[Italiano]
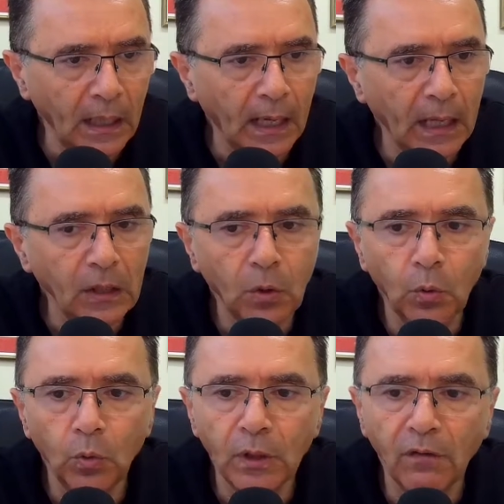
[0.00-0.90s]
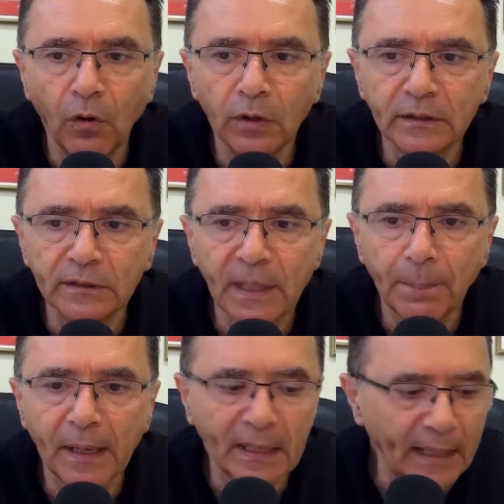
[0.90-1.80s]
alcune volte si è
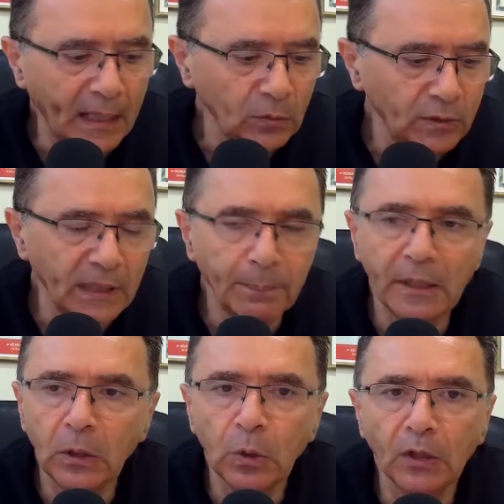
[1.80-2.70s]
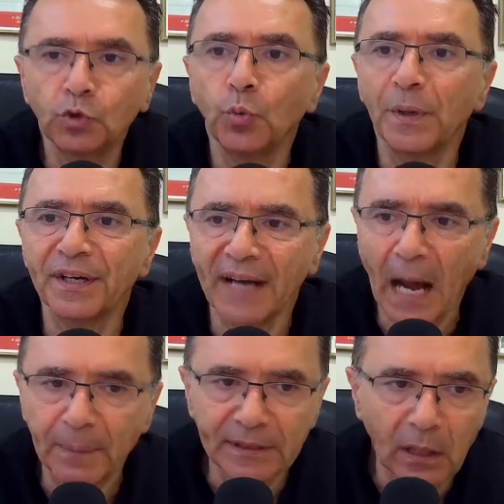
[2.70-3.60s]
parlato della pillola super
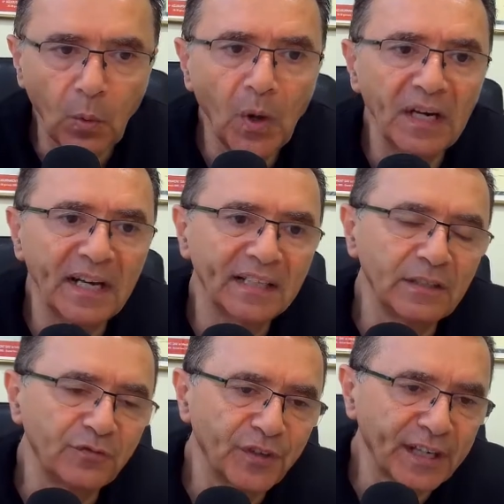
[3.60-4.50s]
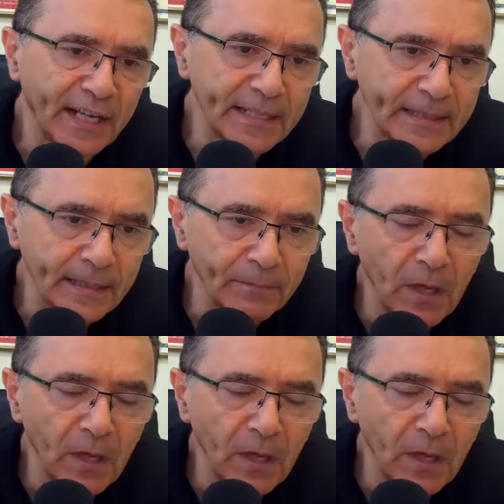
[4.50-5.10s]
rapida. Qual è la differenza?